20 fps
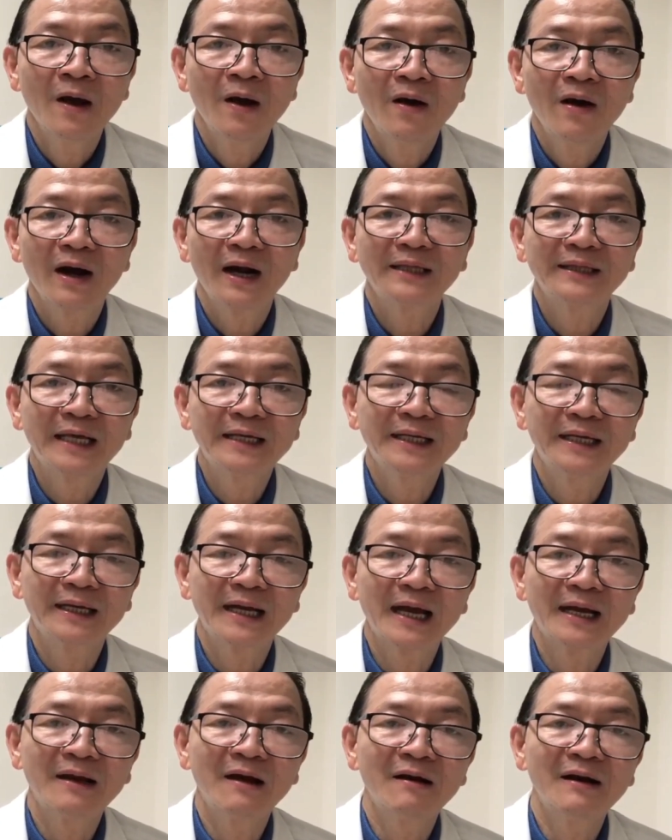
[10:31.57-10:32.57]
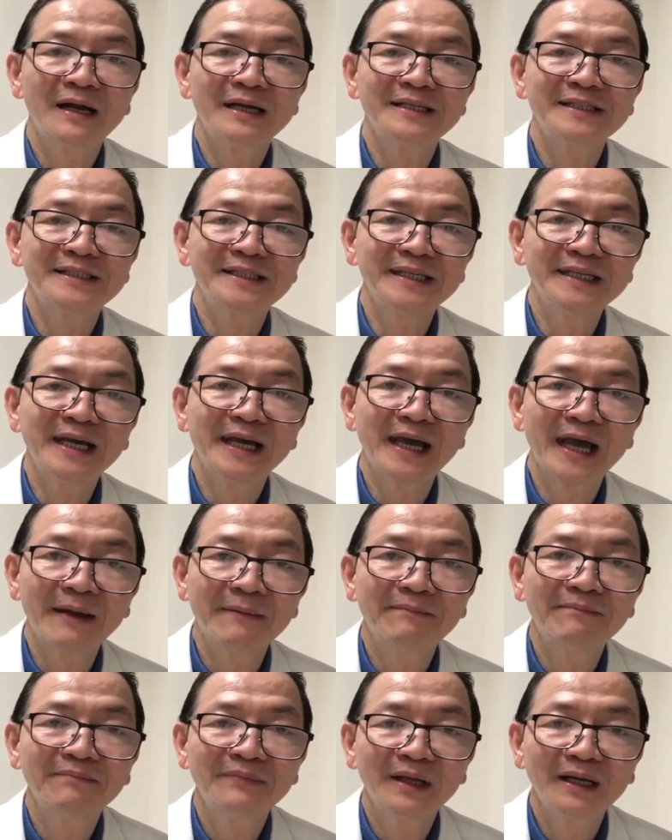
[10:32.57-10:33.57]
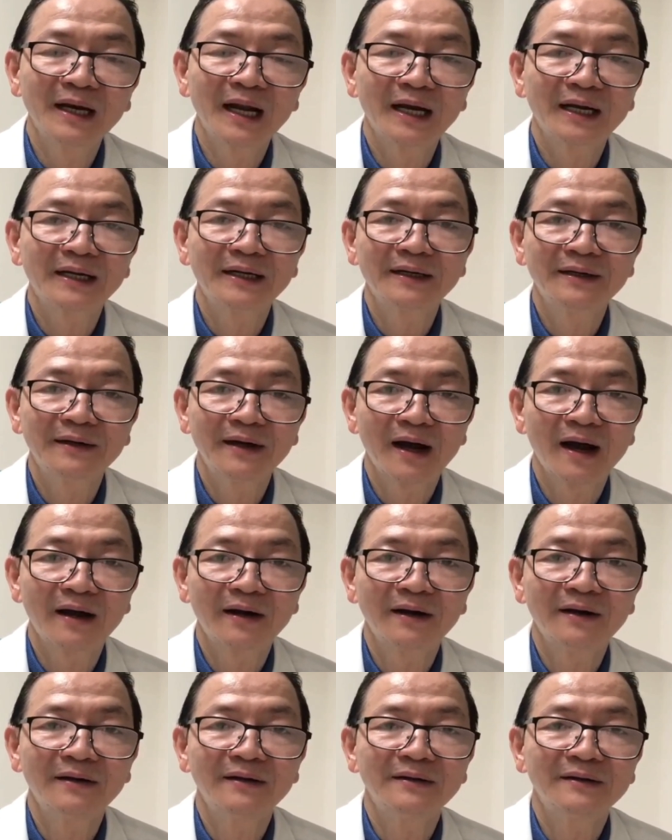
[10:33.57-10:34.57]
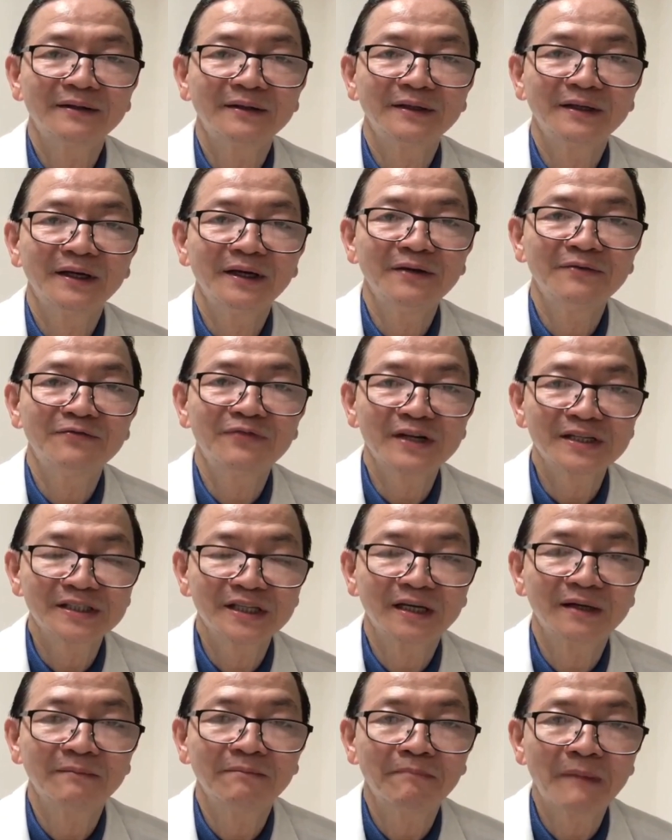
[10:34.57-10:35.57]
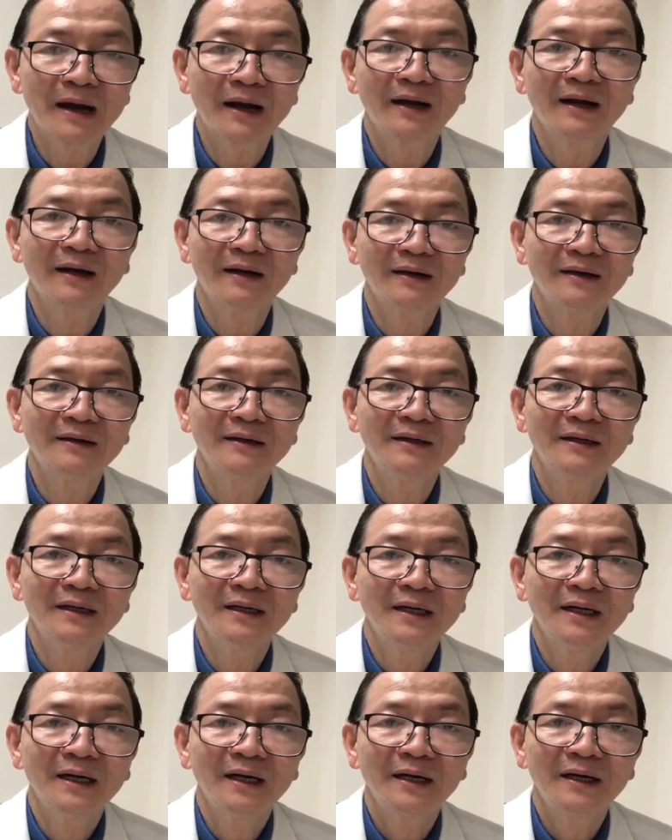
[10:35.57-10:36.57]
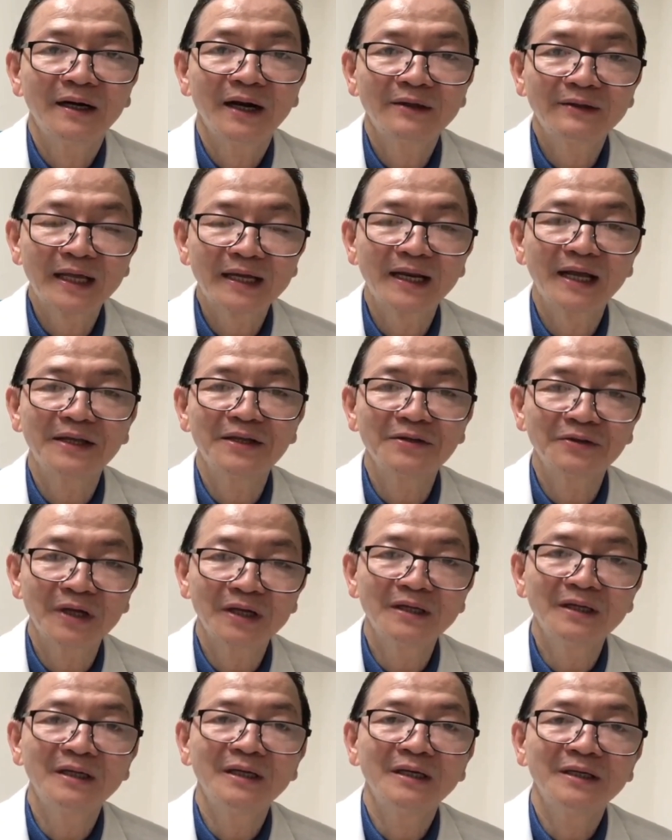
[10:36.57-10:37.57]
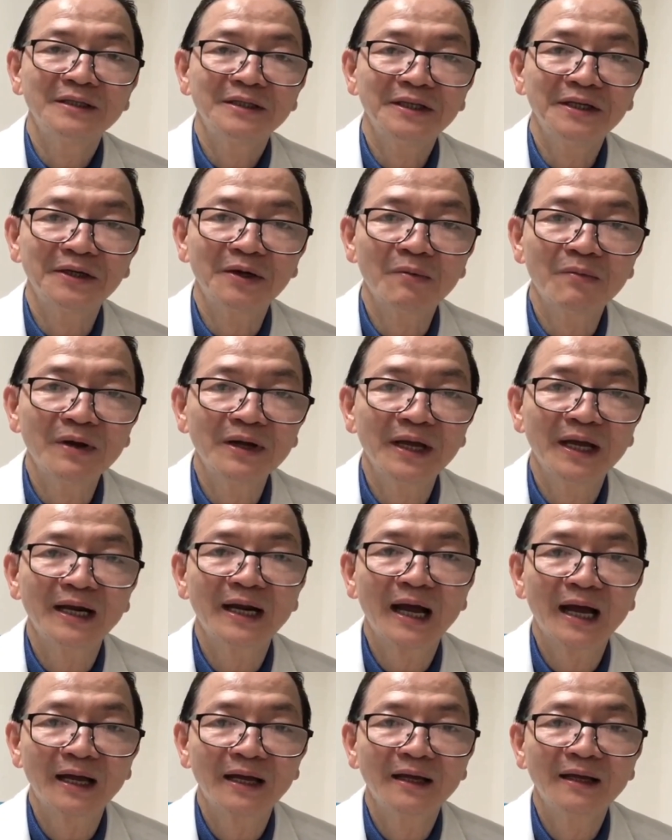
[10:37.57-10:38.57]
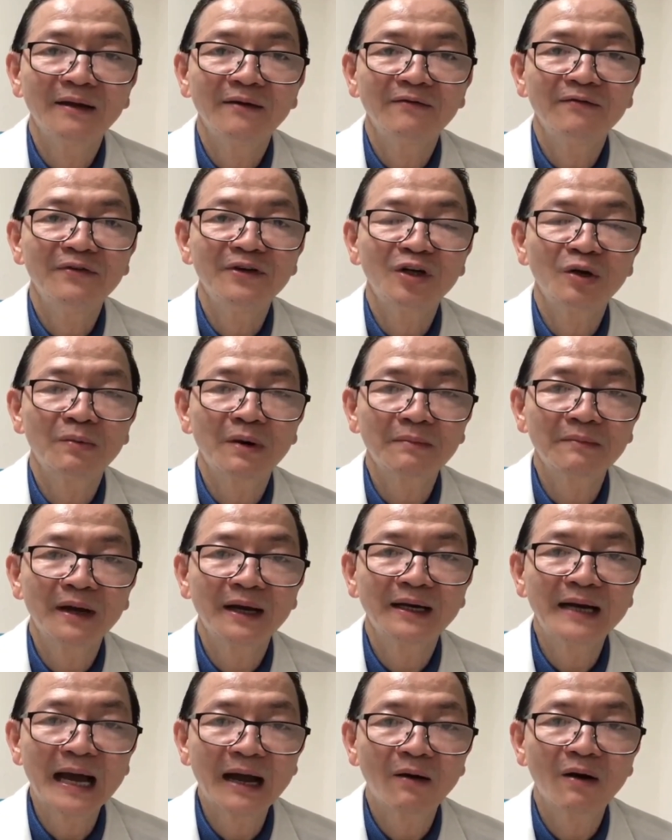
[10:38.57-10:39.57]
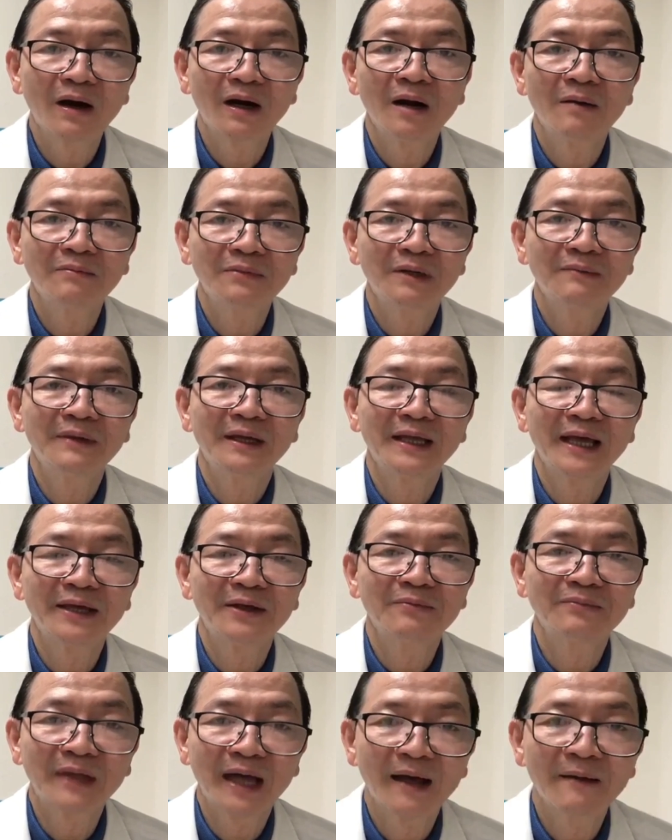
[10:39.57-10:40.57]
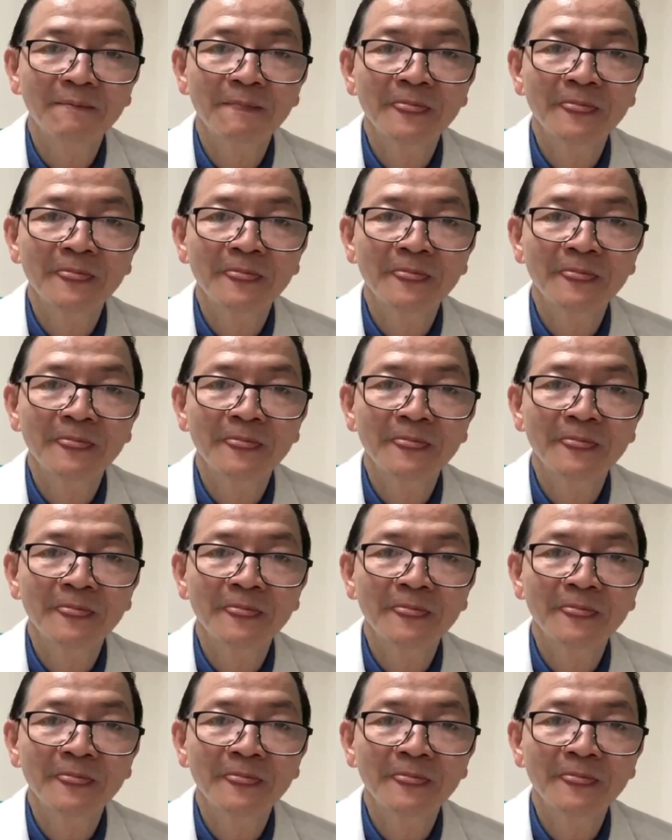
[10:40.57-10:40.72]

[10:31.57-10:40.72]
hoặc là test hiện nay đó là CAM tức là current infection marker nếu test này dương tính thì cũng có nghĩa là vi trùng HB đang hoạt động trong dạ dày chúng ta